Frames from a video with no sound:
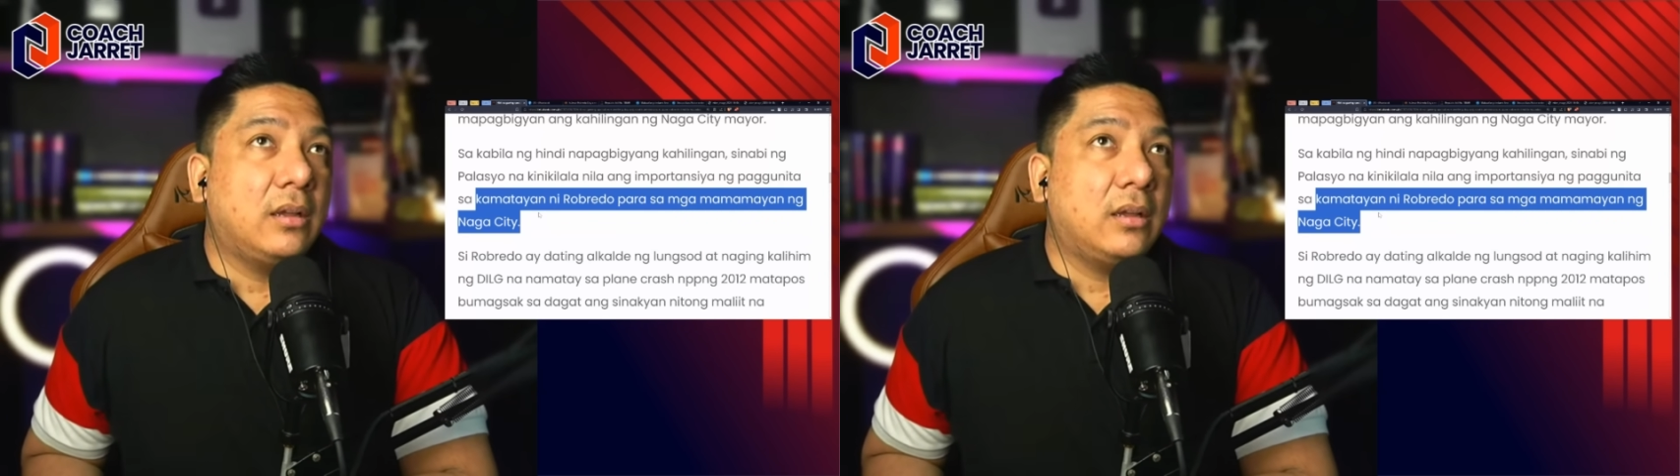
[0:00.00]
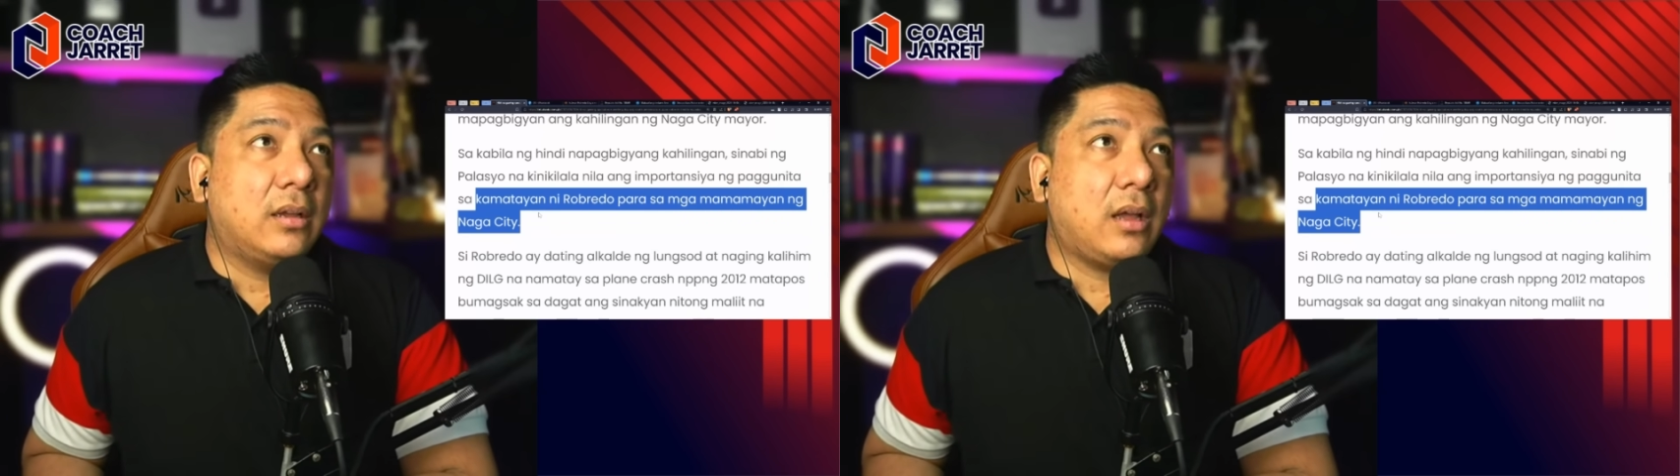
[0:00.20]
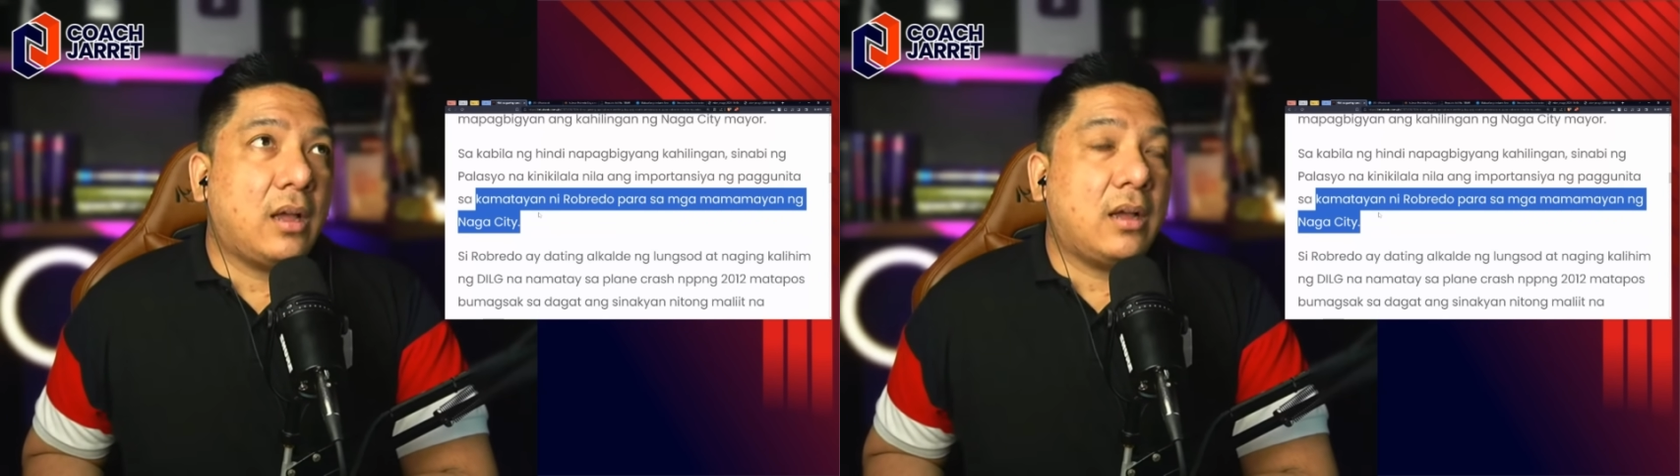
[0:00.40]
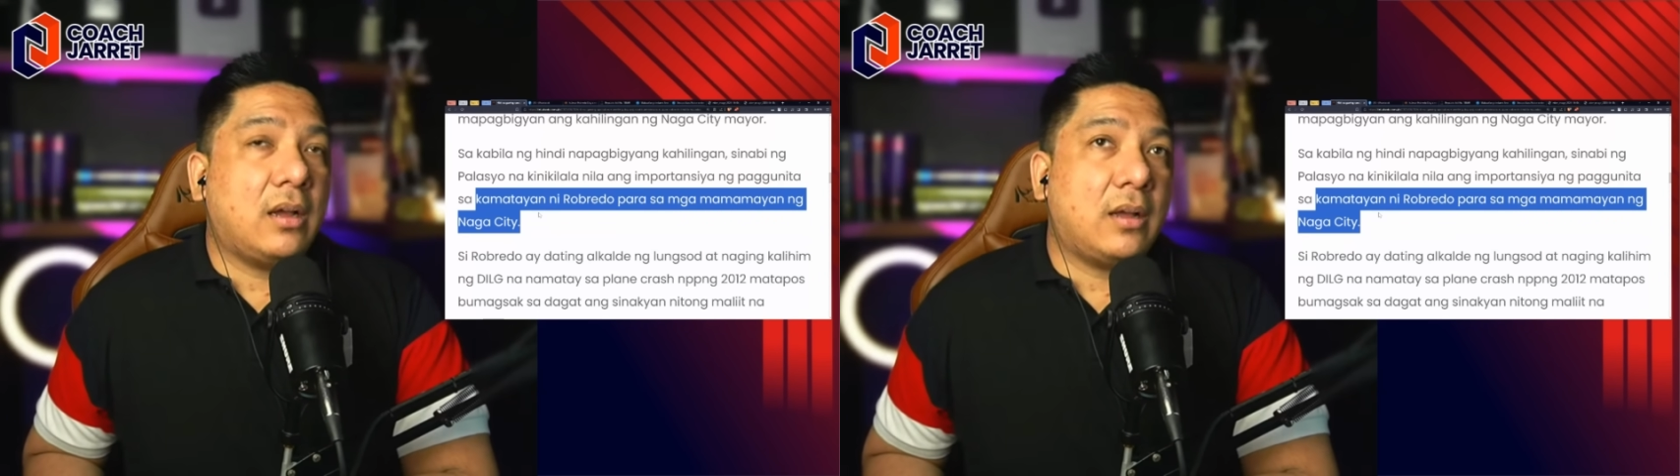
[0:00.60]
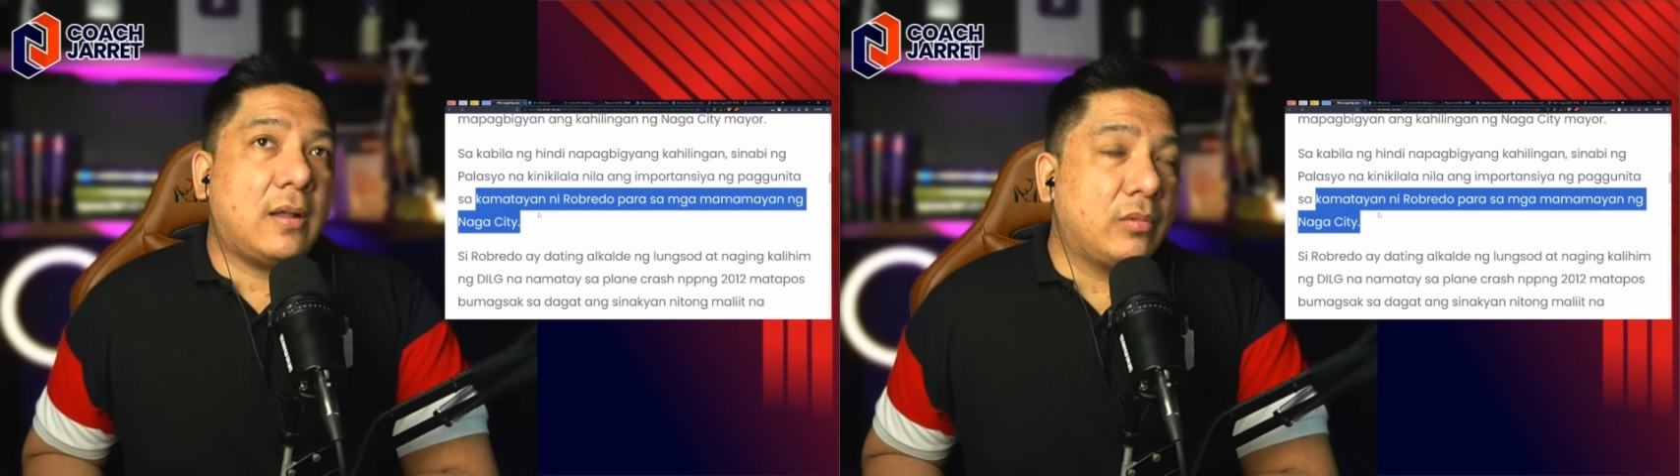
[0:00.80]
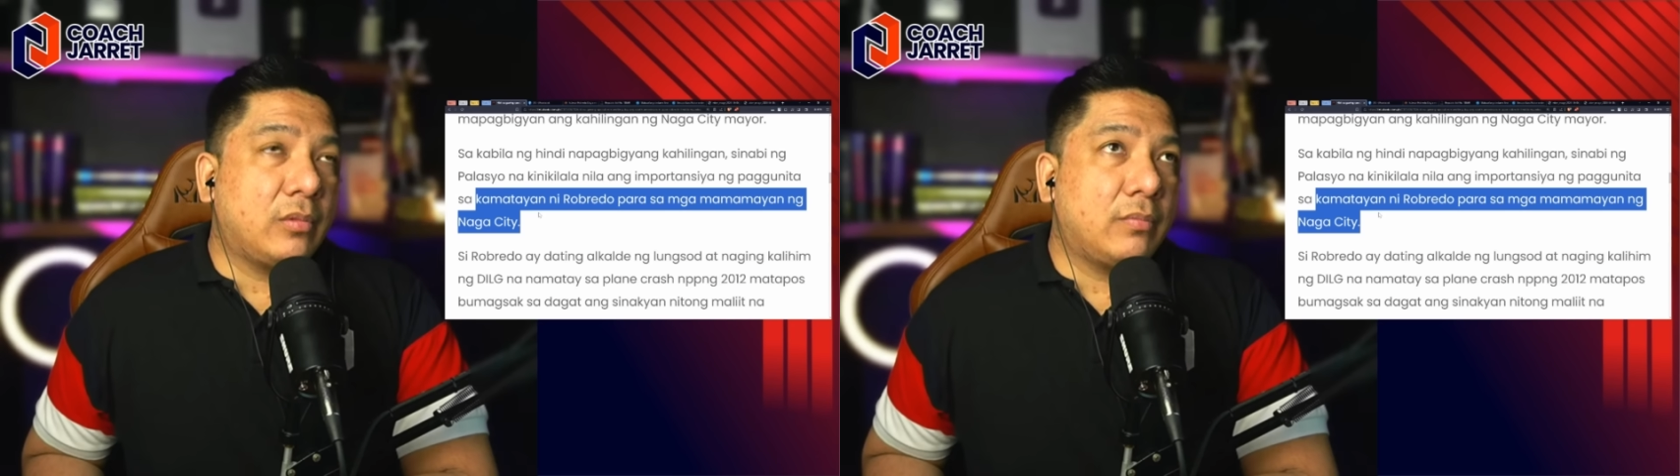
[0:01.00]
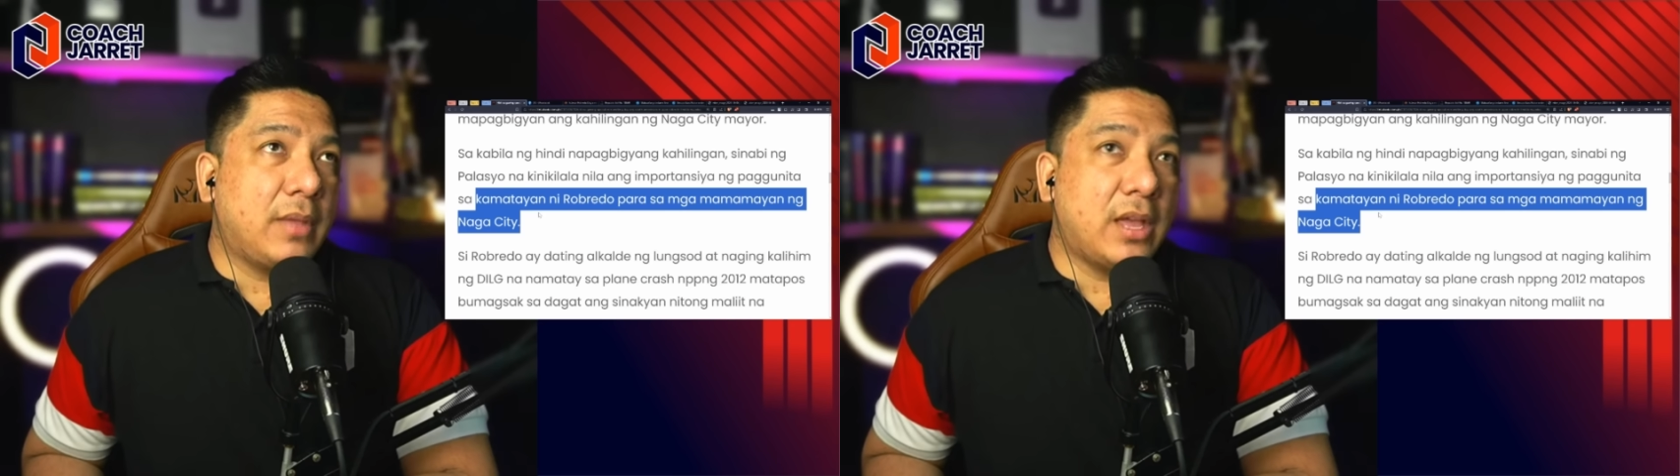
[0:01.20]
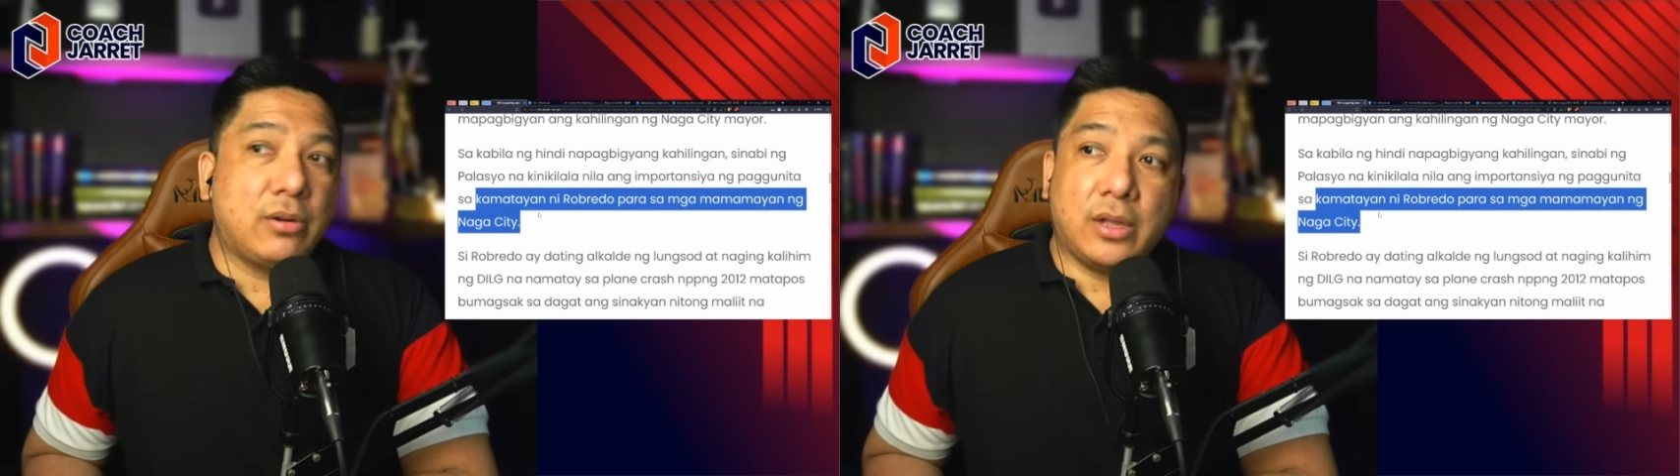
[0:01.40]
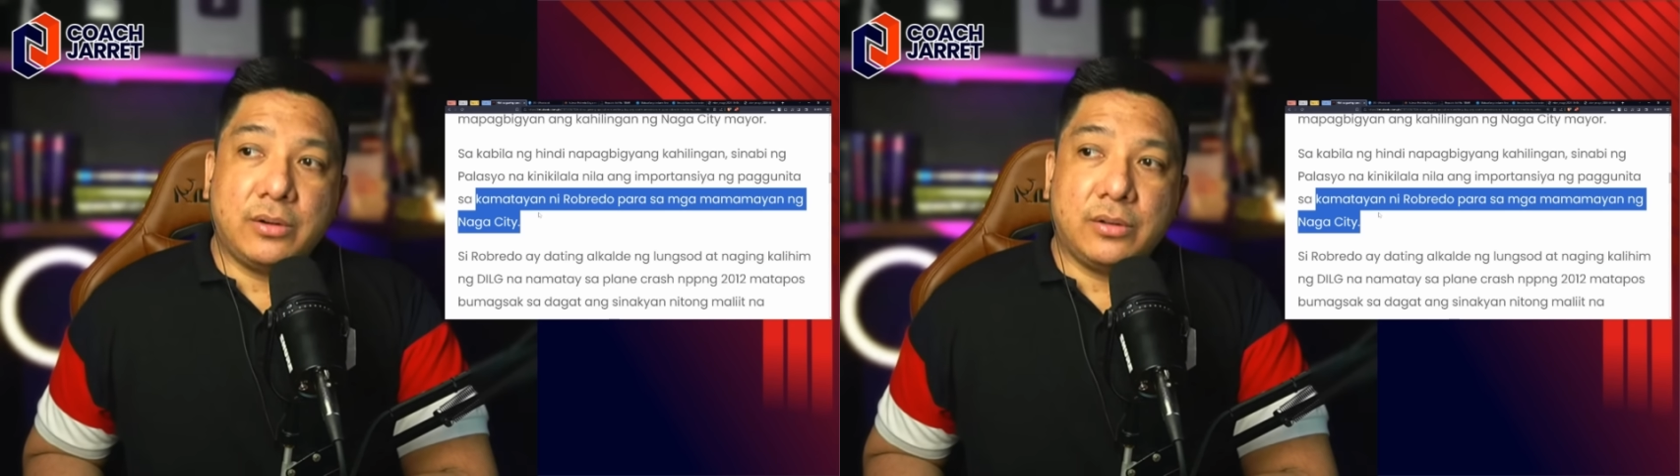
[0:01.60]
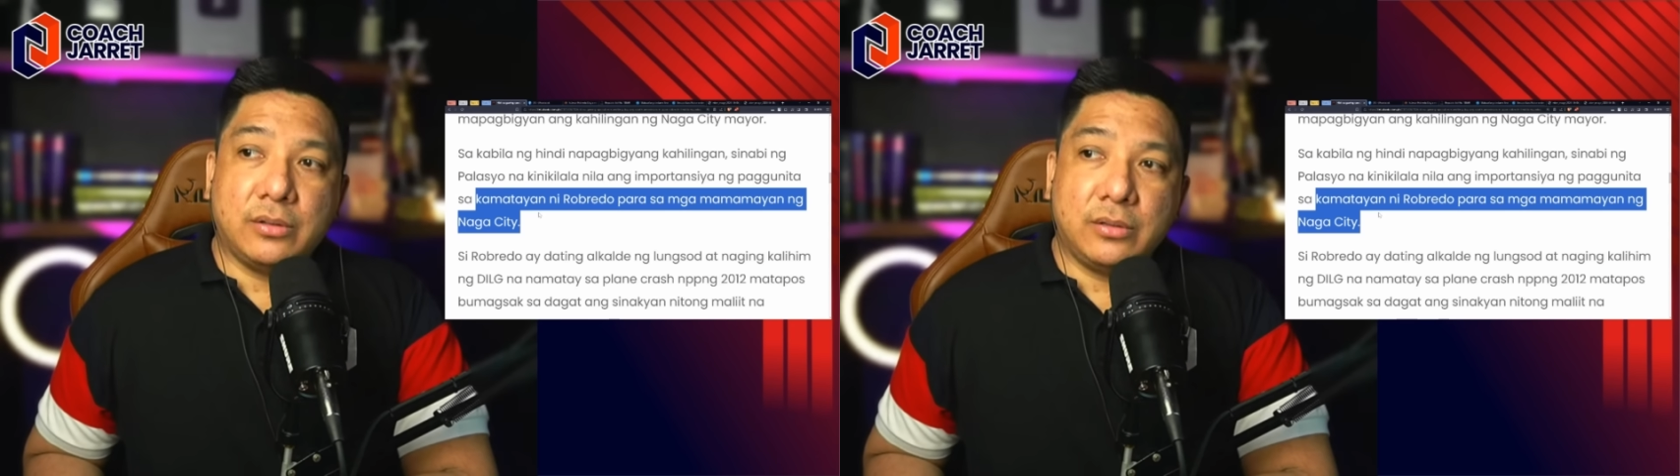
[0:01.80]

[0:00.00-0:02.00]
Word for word: uh, merong ano,